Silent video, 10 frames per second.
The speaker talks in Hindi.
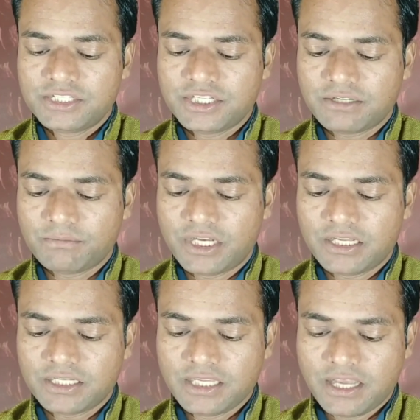चिक
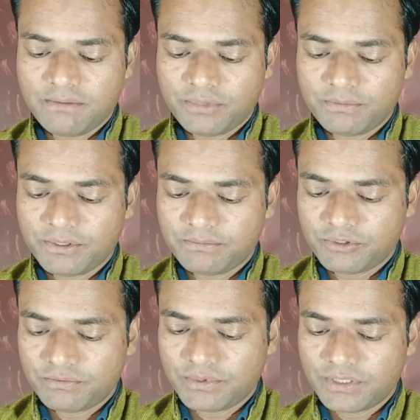मार्क यहाँ पर मैं
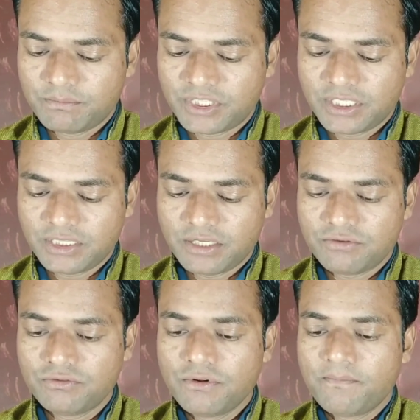आपको बताता
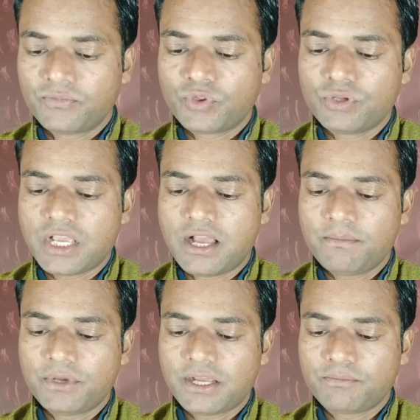हूँ तो यहाँ
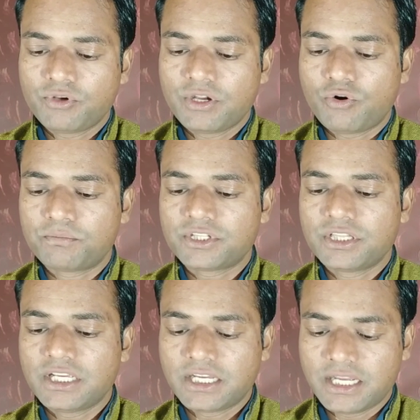पर आपको एक
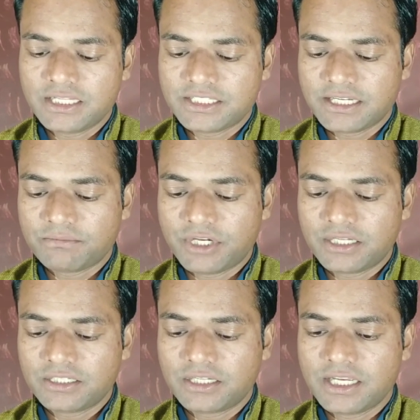ऑप्शन दिख रहा है चेक
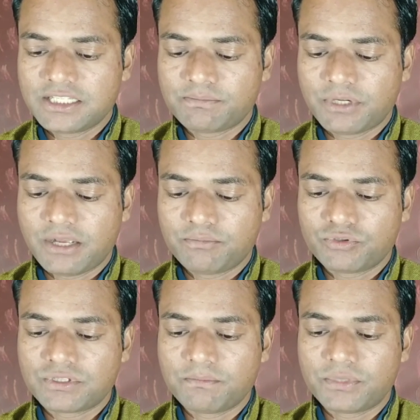मार्क का इस पर
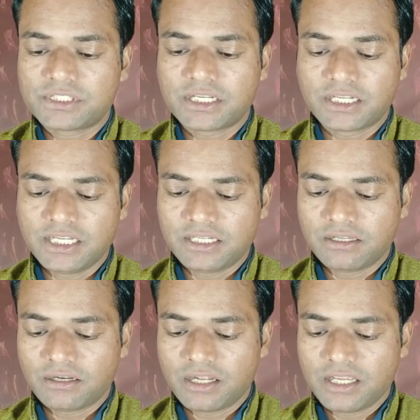आपको सिंपल सा क्लिक
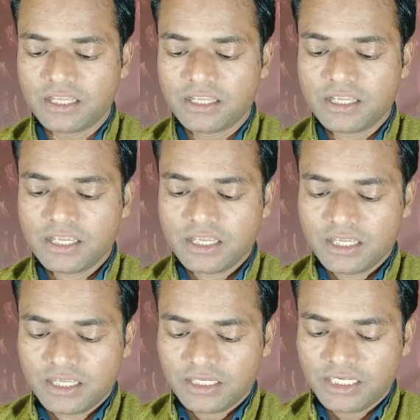करना है
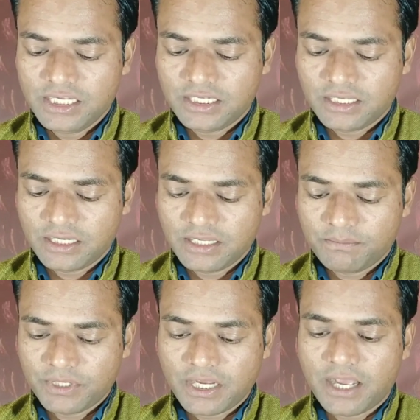क्लिक करने
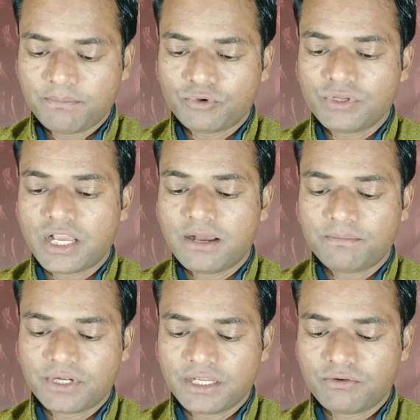पर आपको यहाँ
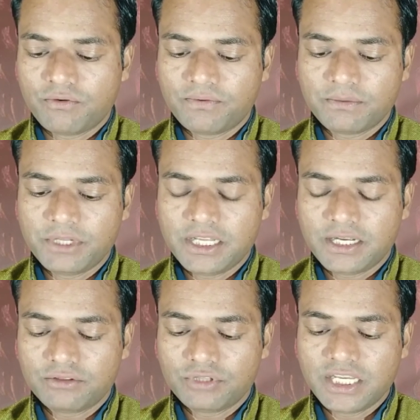पर एक ऑफ़र
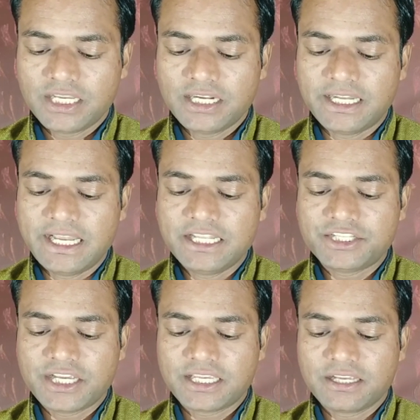मिलेगा तो देखिए डेली
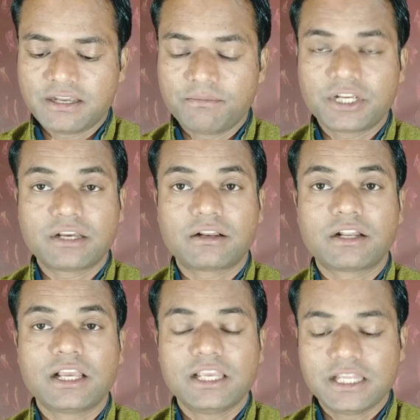चेकिंग हमें
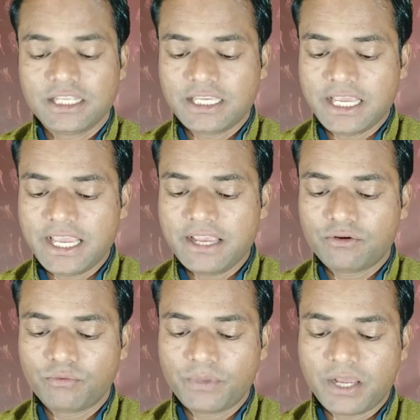करना है यानी कि
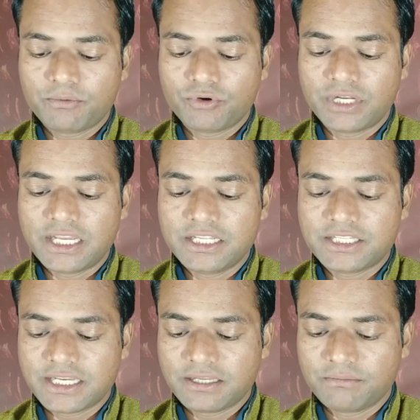एक रुपया आपको डेली
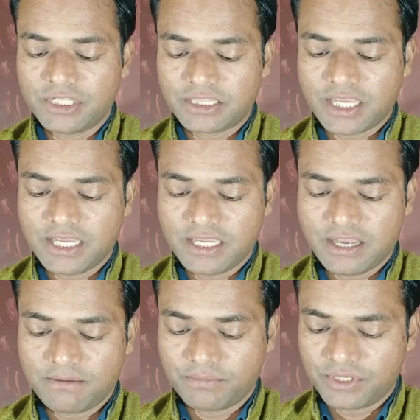चेकिंग मिलता है
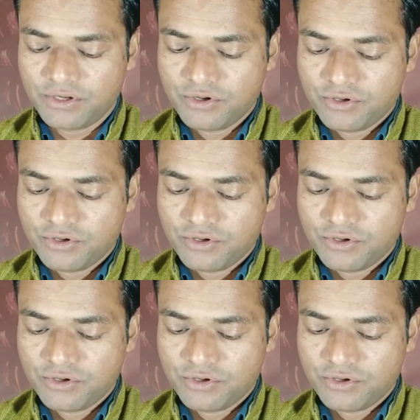यहाँ पर